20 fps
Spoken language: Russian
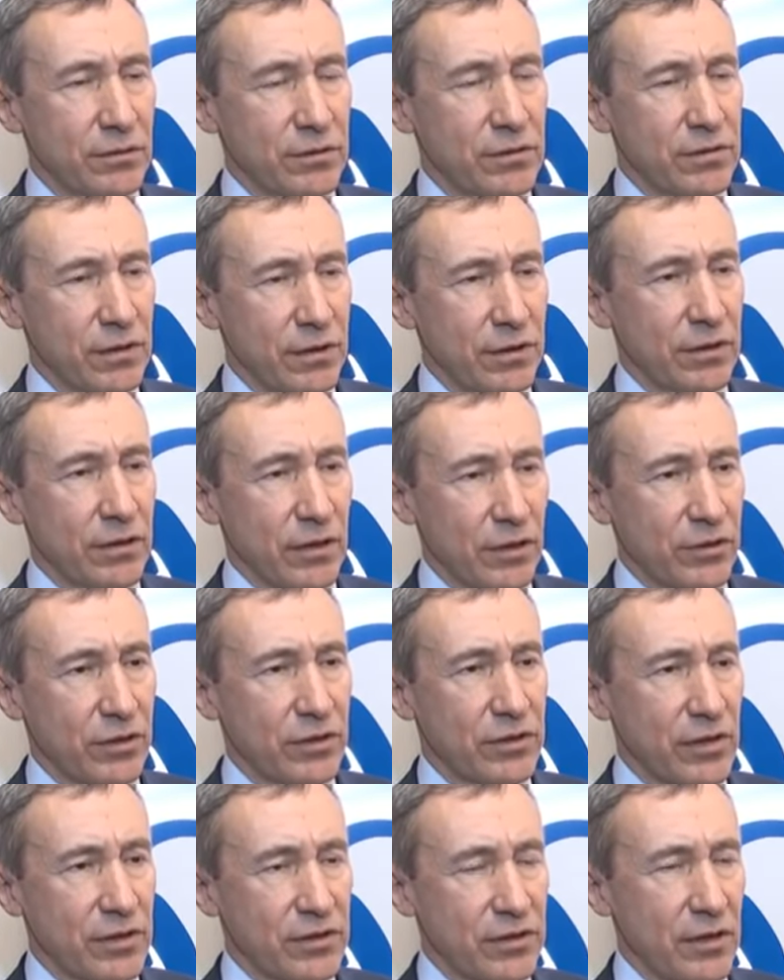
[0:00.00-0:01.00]
среди
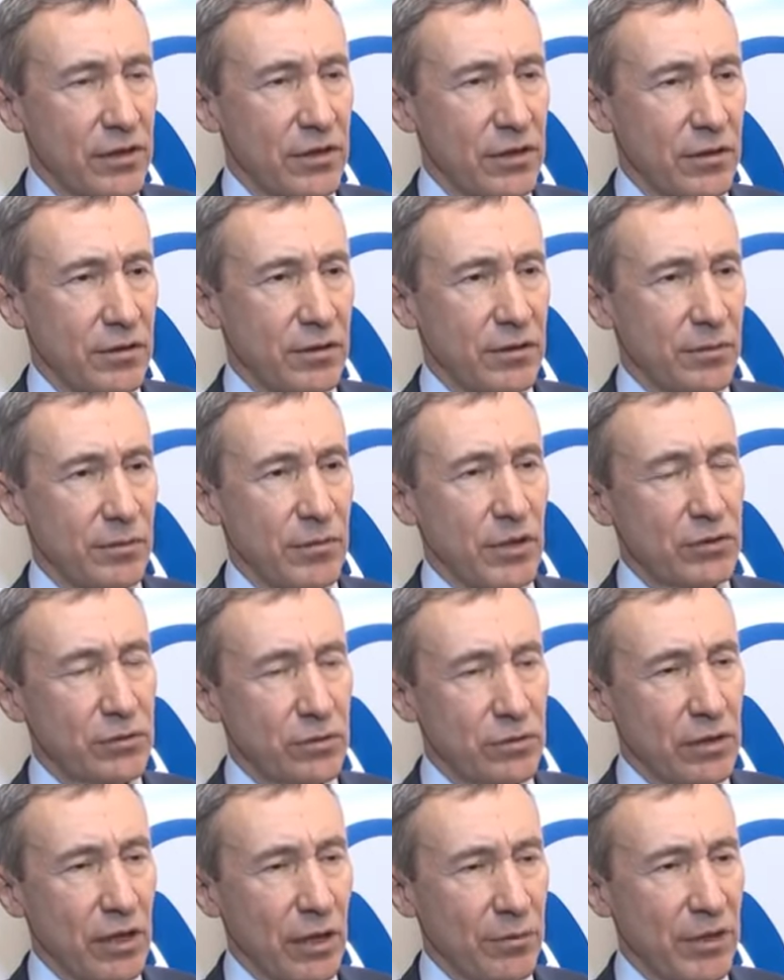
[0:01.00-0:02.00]
наших соседей и
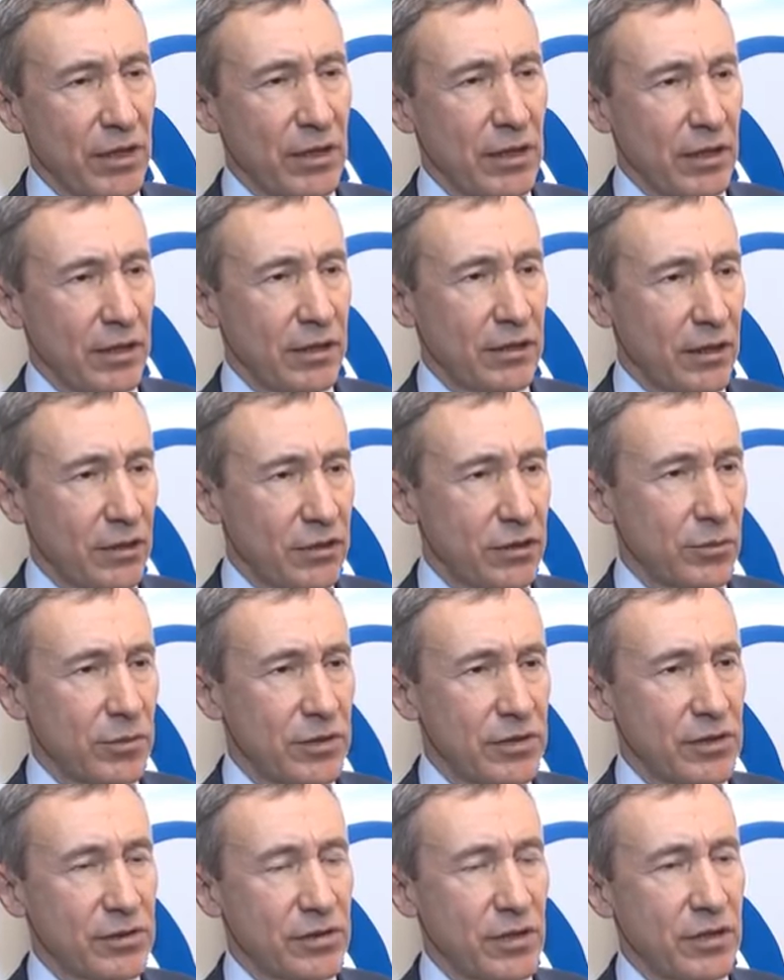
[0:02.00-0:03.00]
между нами и нашими
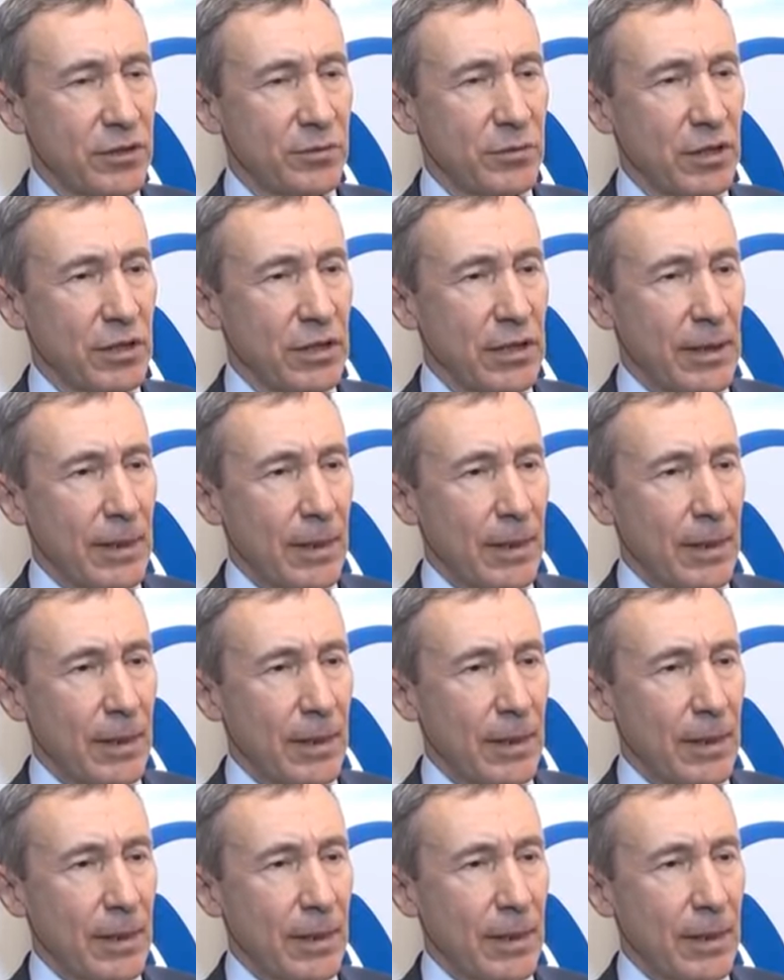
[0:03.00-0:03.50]
соседями